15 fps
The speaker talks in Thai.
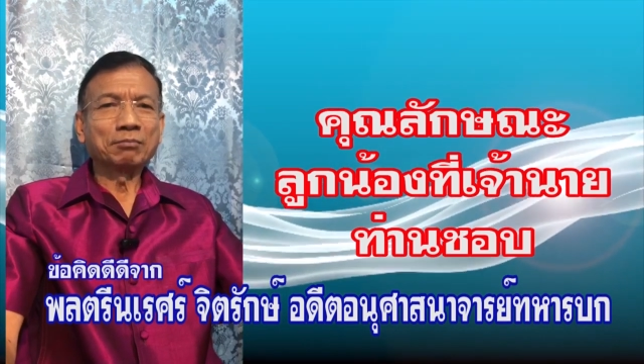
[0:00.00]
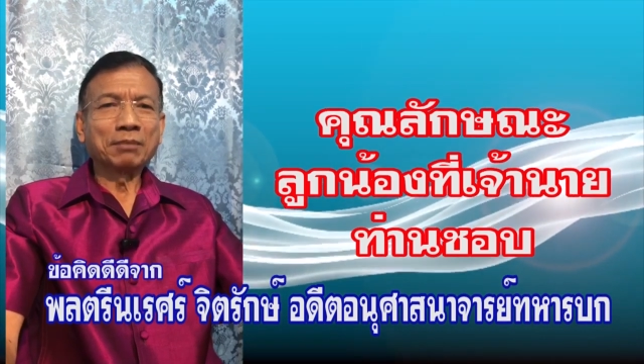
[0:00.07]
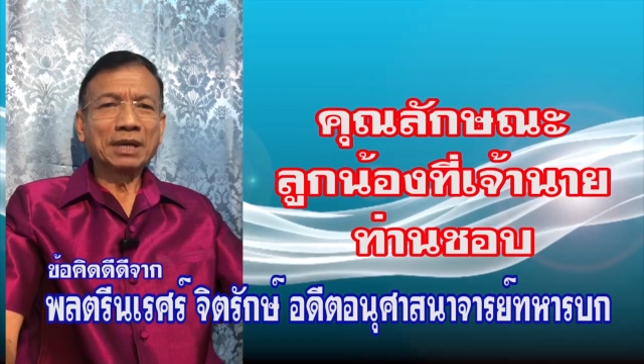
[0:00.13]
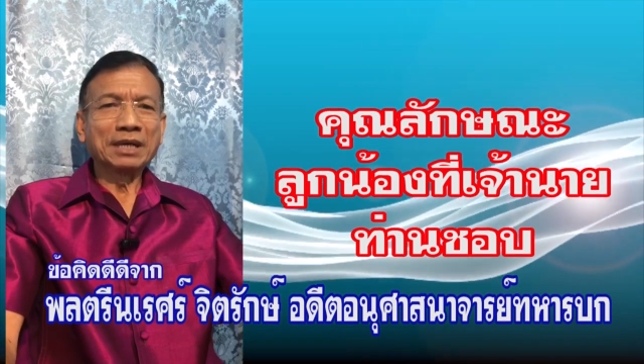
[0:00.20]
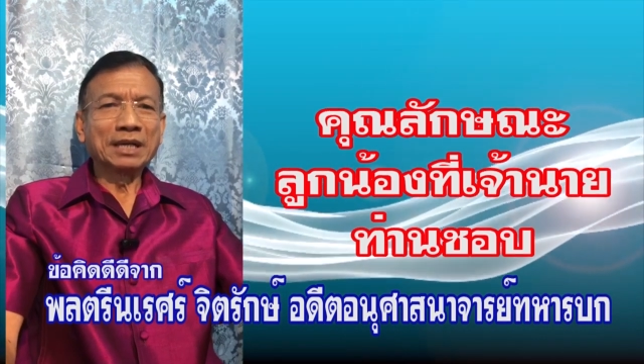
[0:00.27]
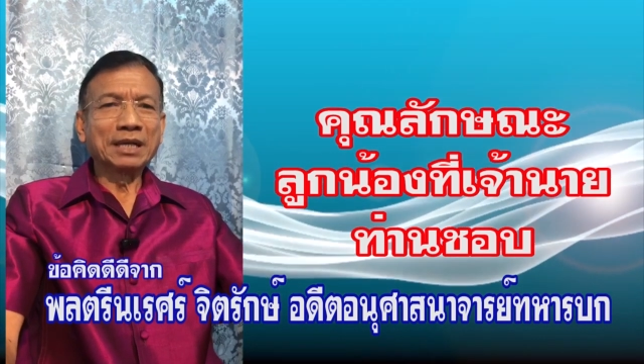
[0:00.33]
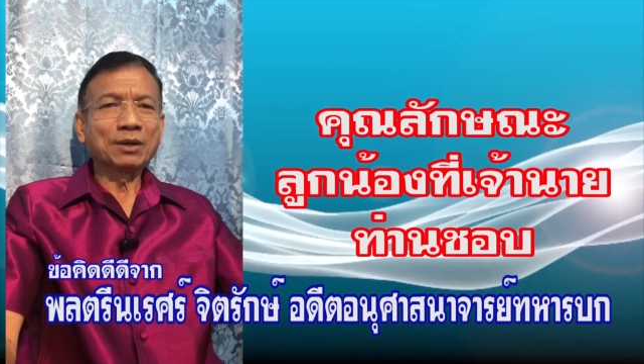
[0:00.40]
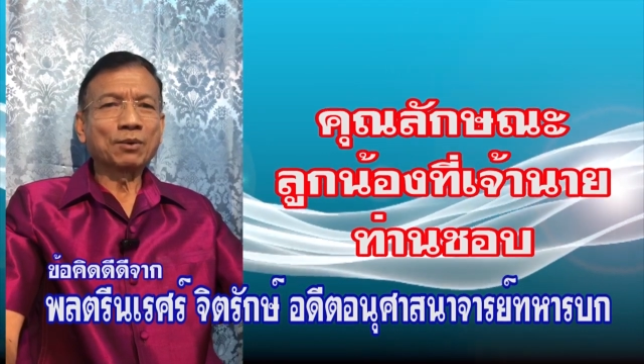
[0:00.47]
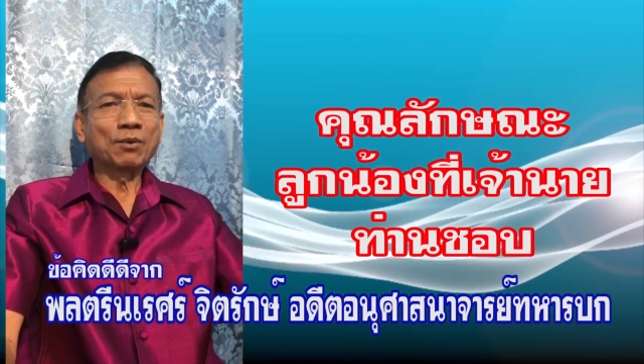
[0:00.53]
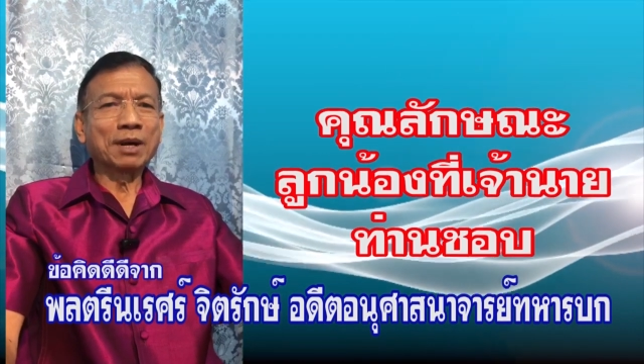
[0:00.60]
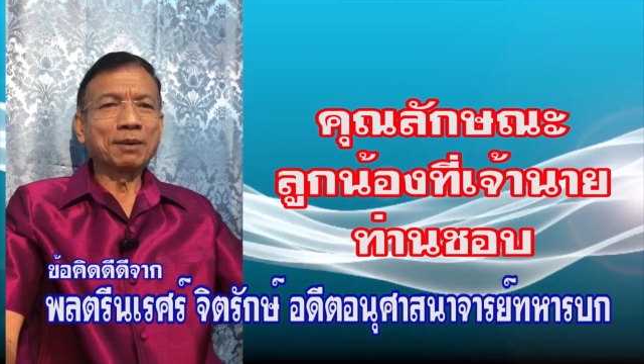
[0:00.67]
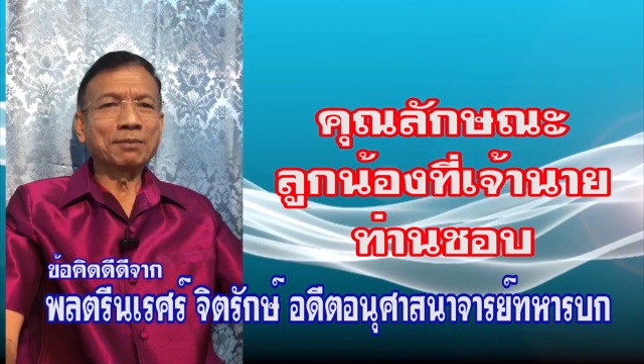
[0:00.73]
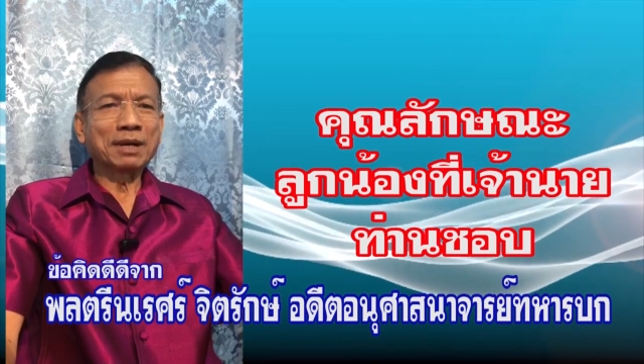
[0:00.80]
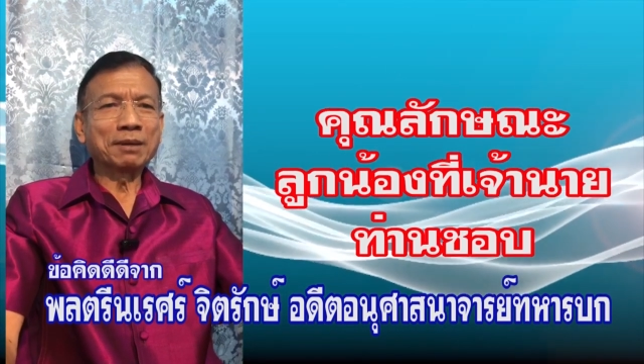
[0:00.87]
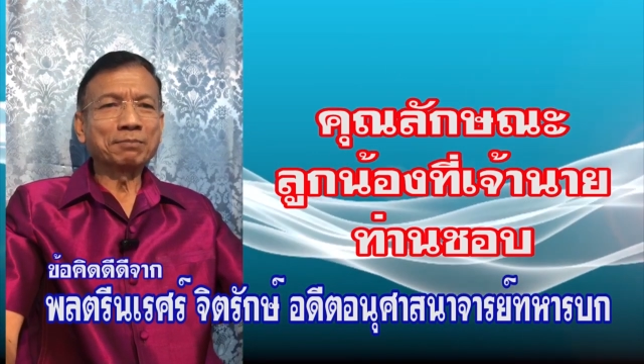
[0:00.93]
ไม่หนีค
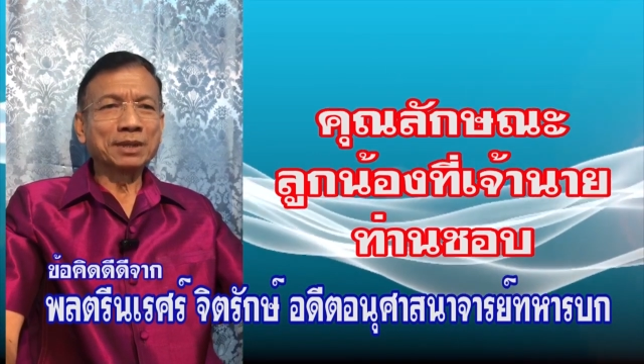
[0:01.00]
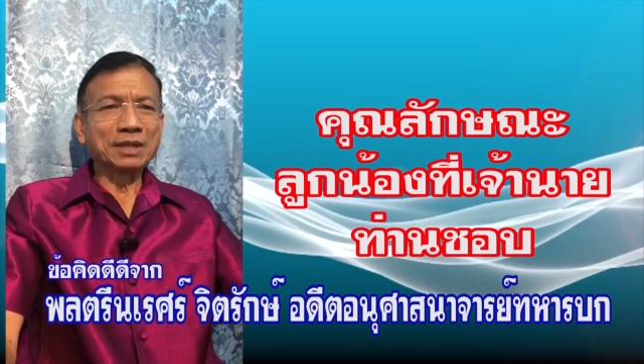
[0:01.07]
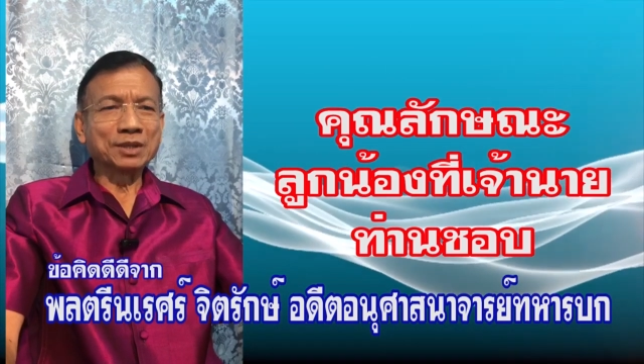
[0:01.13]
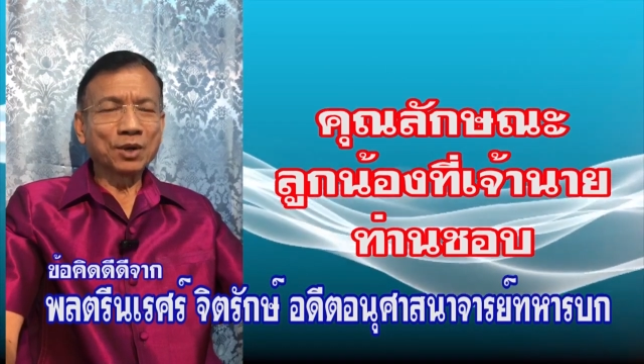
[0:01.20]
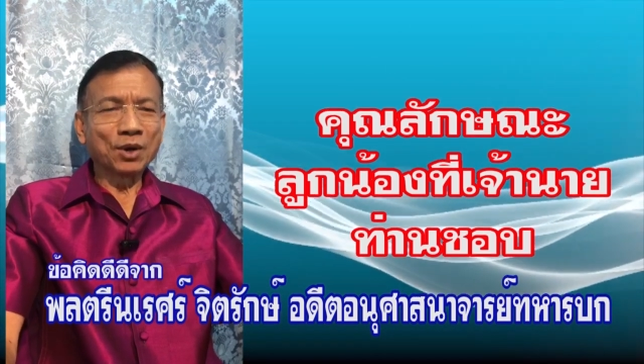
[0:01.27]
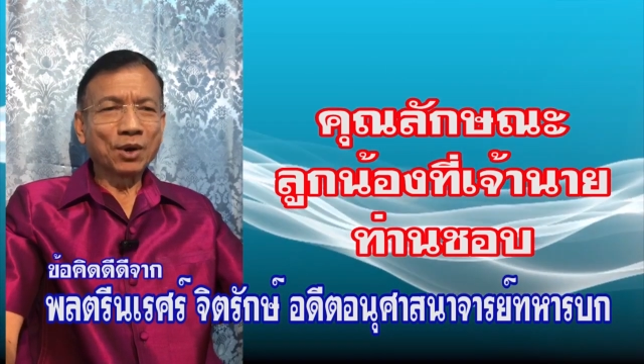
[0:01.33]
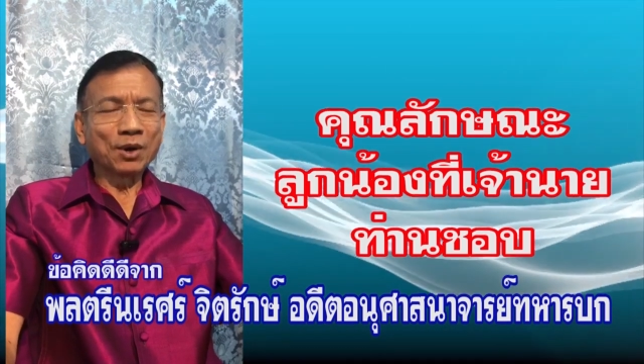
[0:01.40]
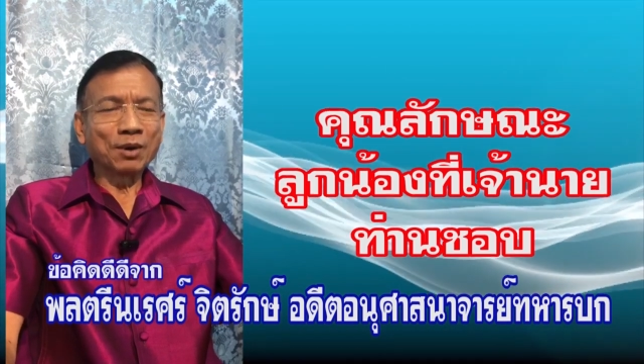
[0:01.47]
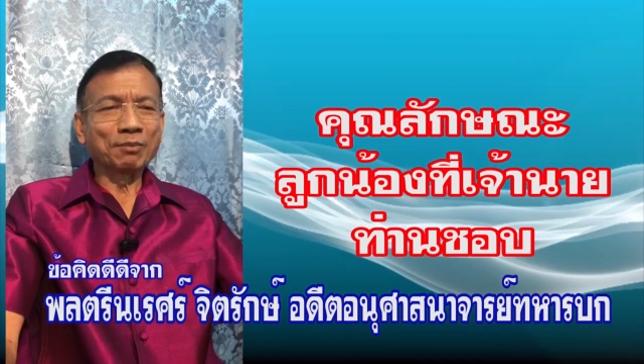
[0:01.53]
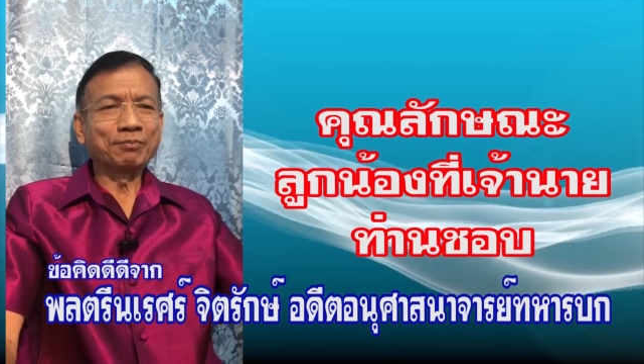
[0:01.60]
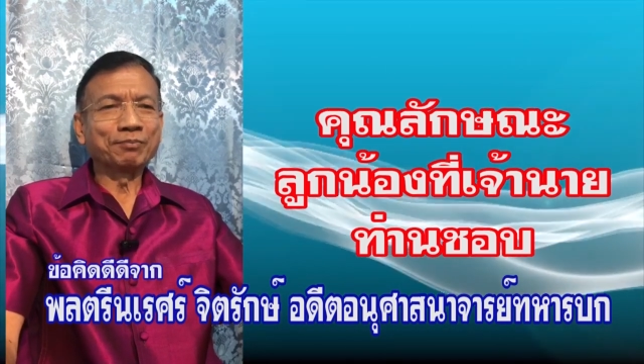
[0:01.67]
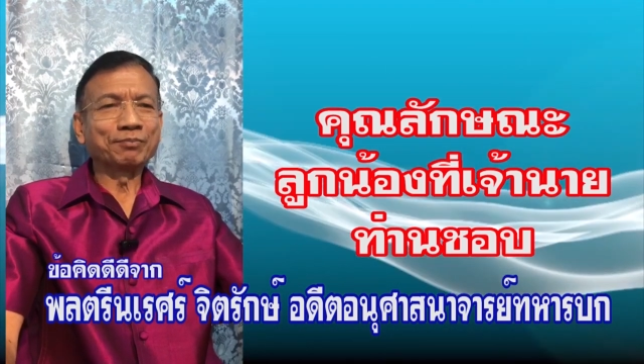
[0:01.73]
วามรับผิดชอบ